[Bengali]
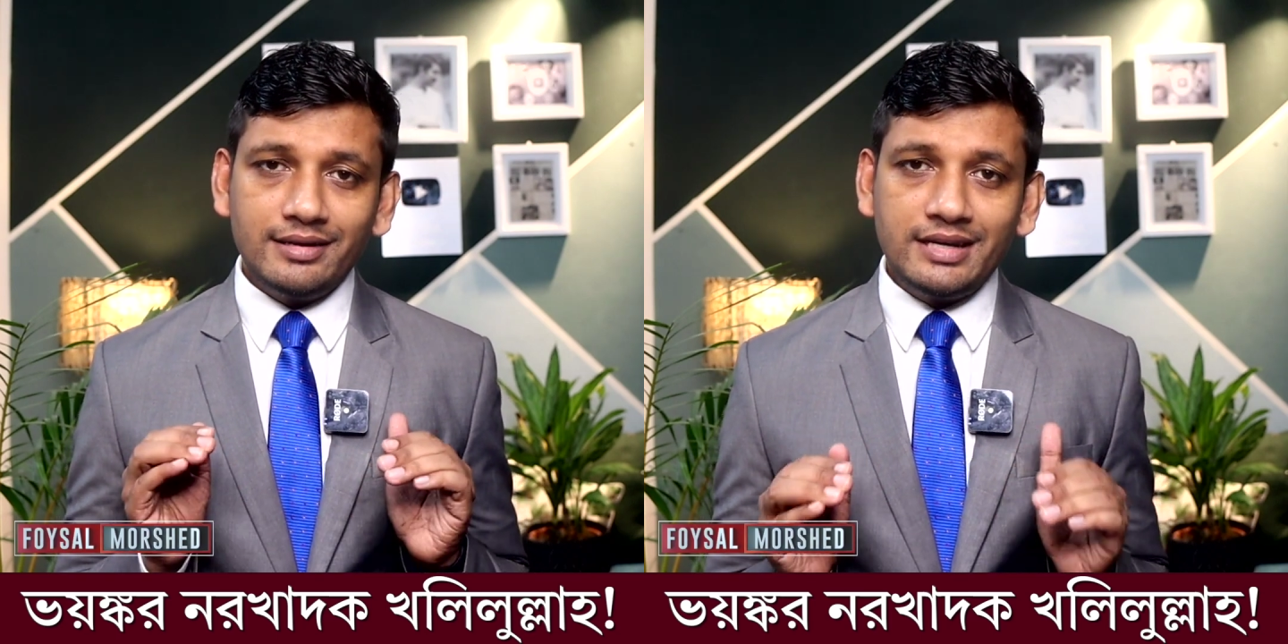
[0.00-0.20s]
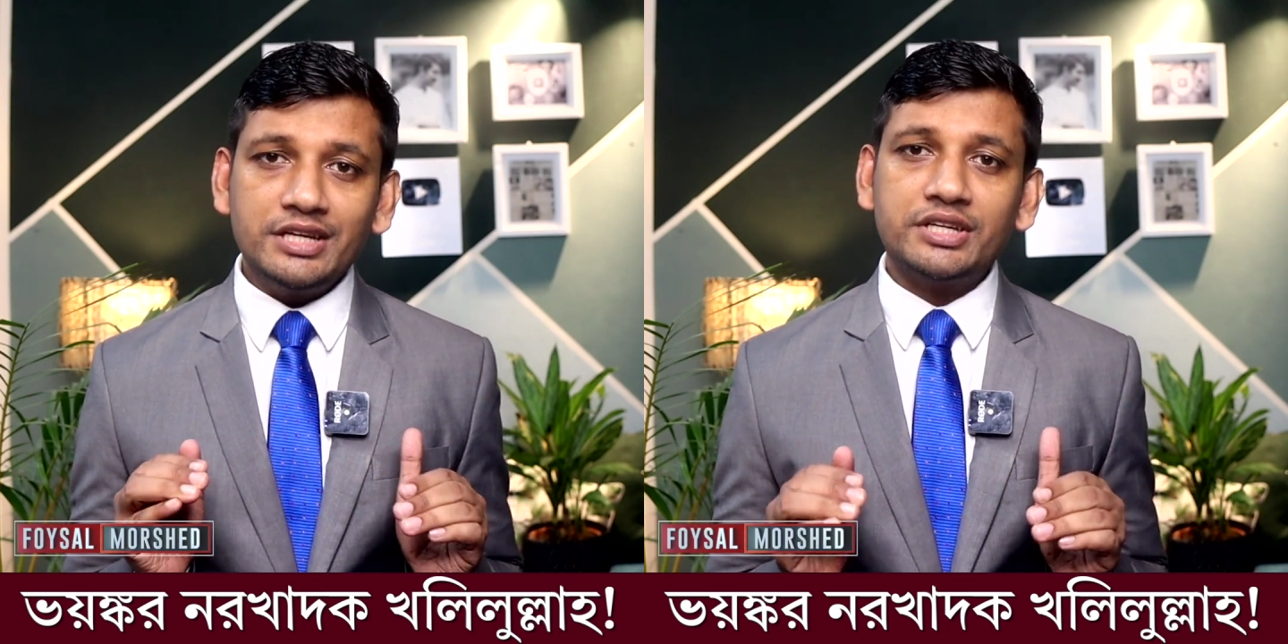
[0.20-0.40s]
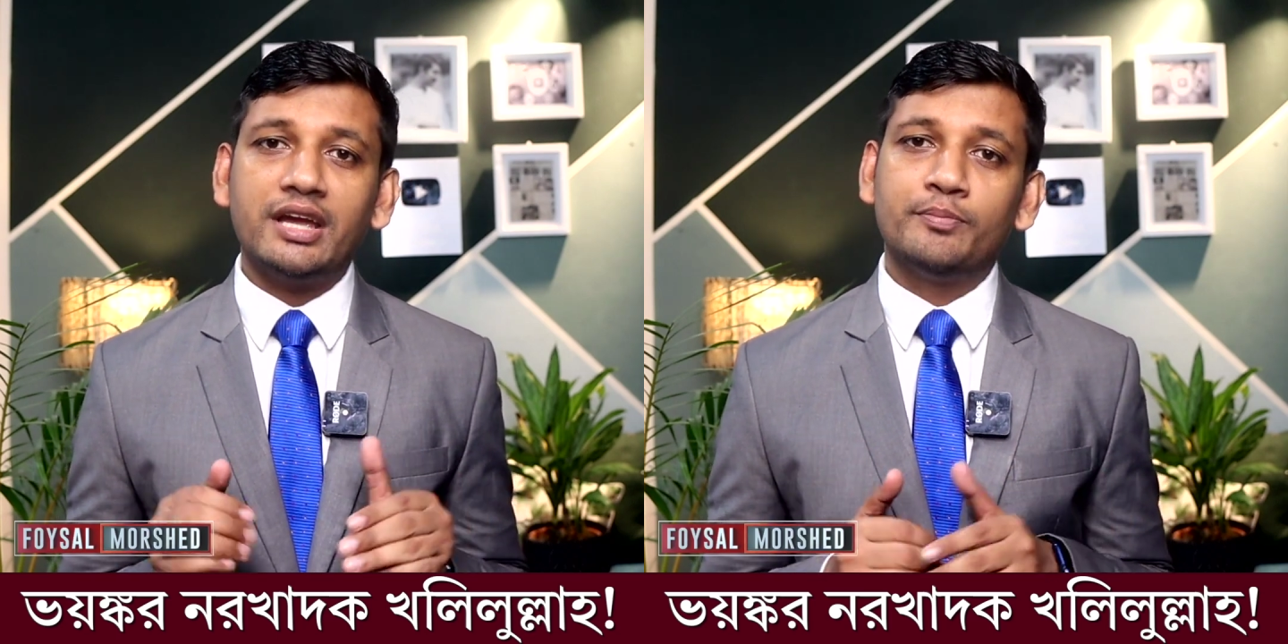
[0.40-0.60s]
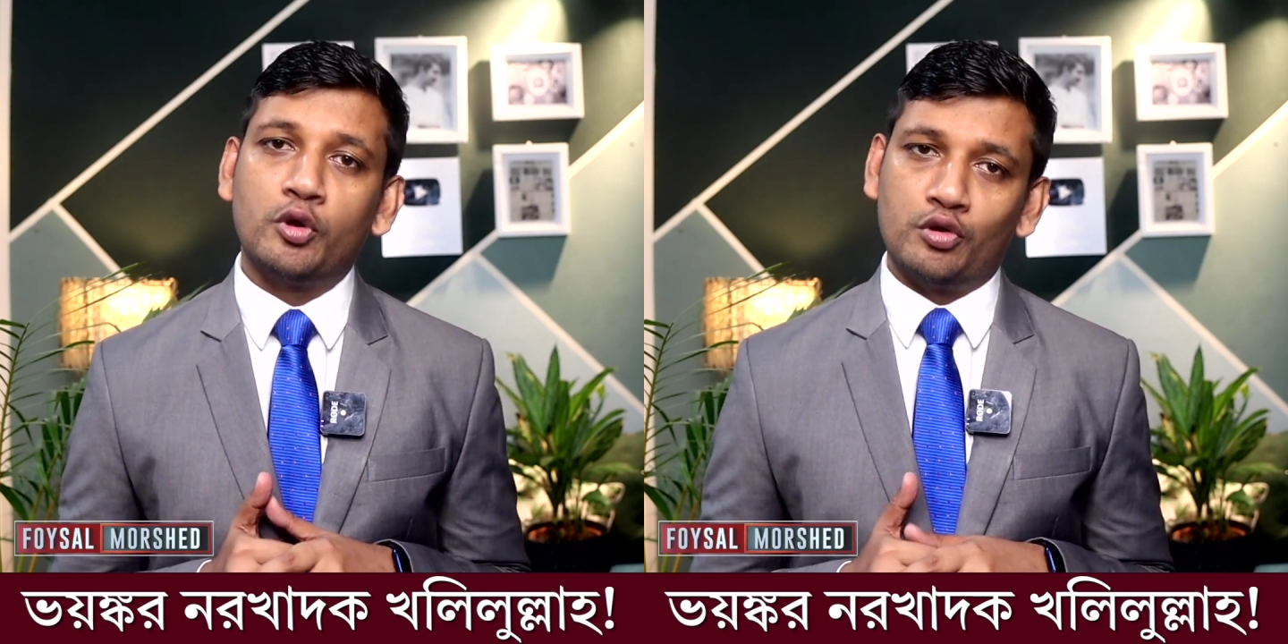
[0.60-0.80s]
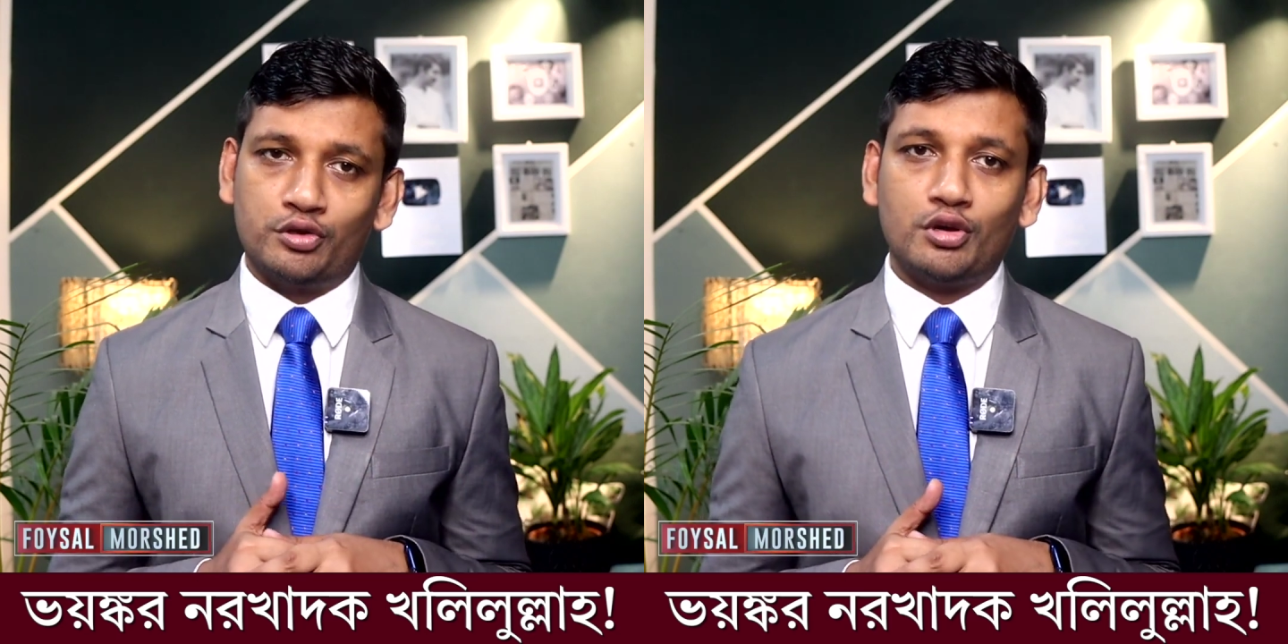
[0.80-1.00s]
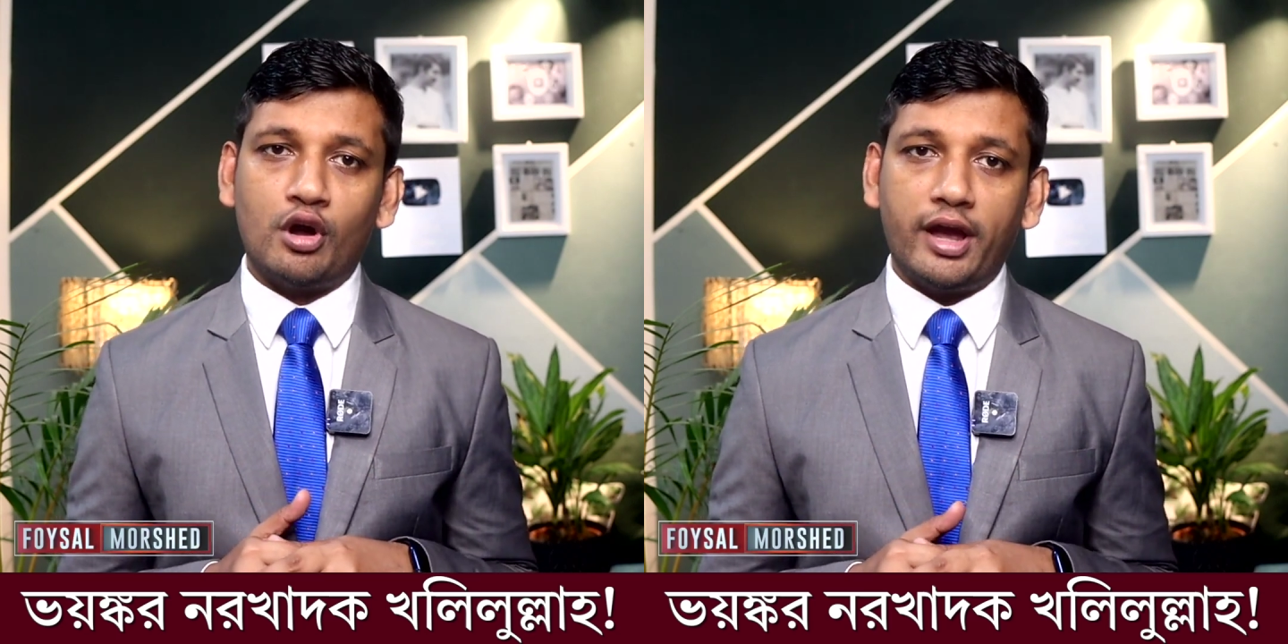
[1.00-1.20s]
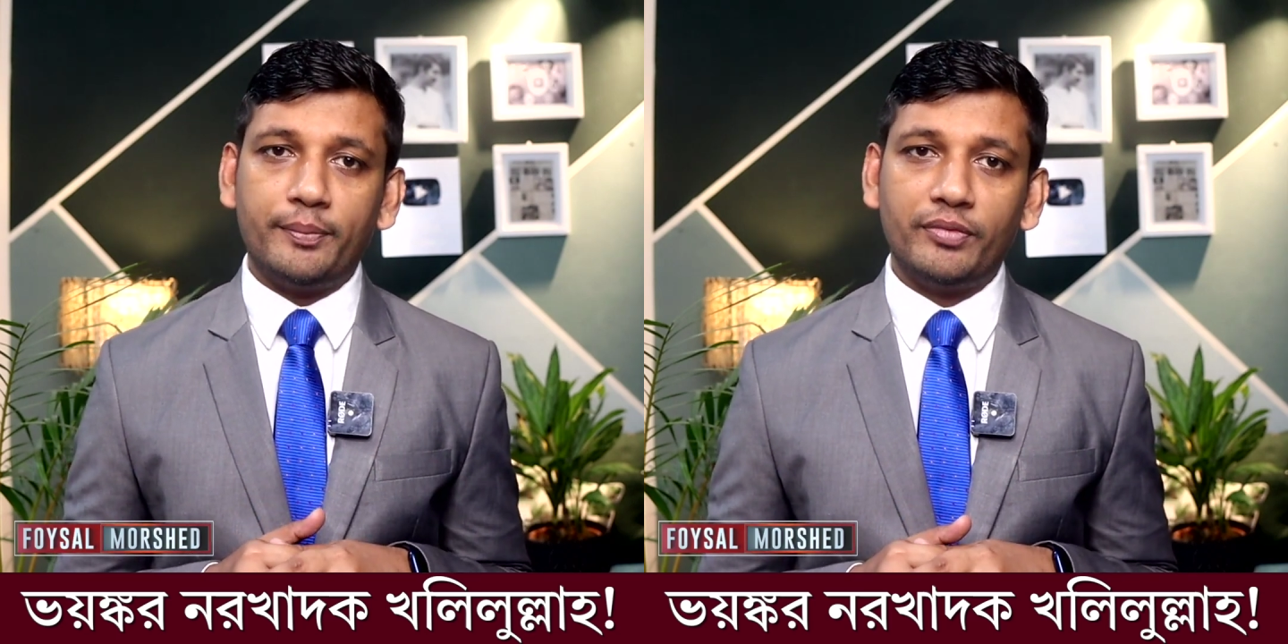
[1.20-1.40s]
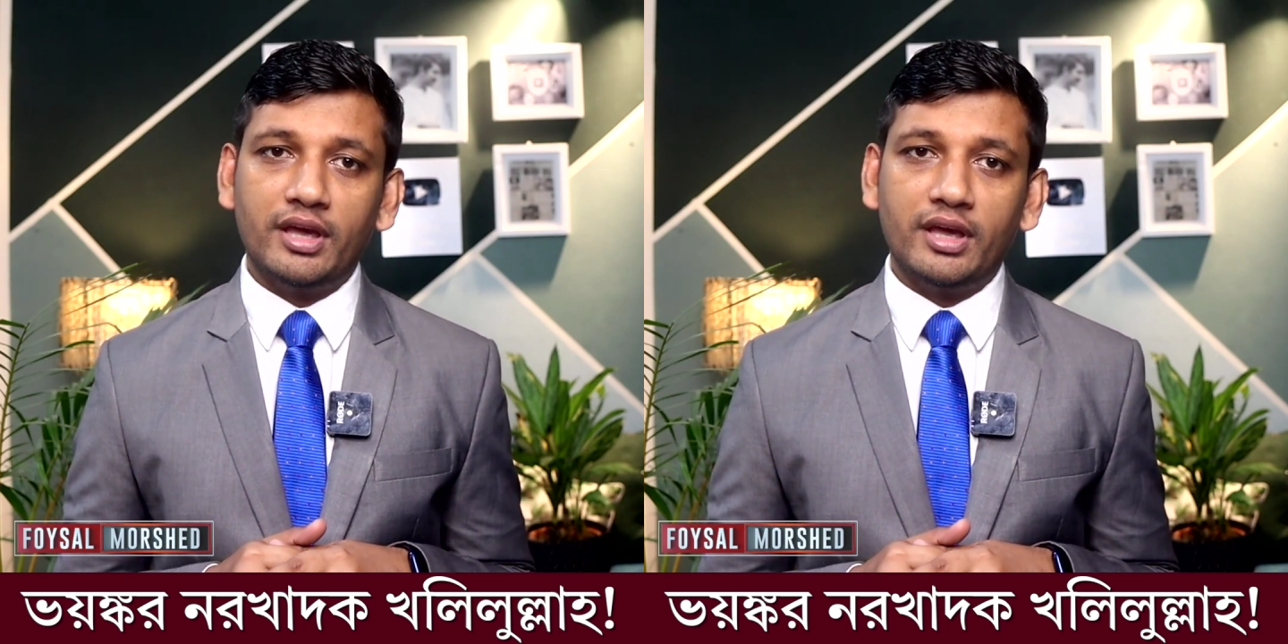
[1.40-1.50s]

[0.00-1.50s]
নেশায় পরিণত হয়